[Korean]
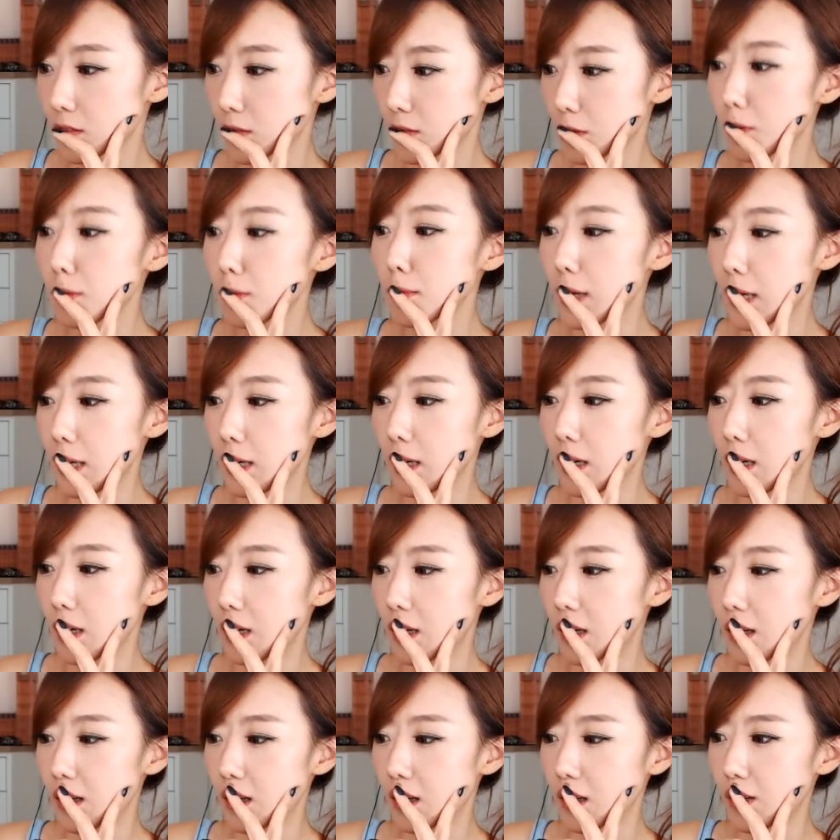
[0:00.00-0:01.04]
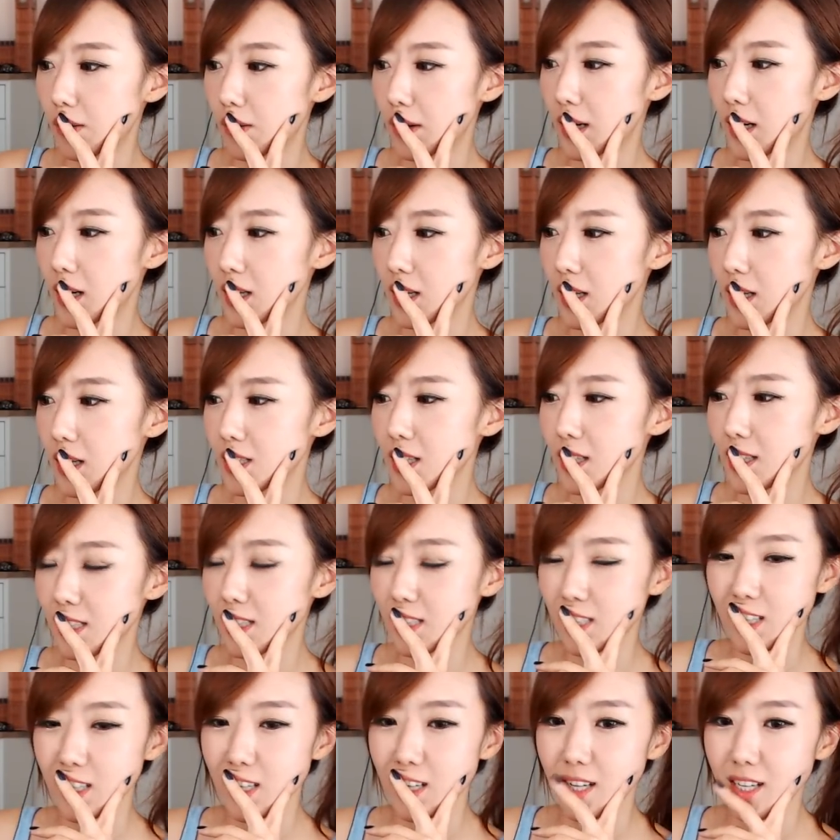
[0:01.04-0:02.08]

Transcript: 정말. 와, 진짜 나.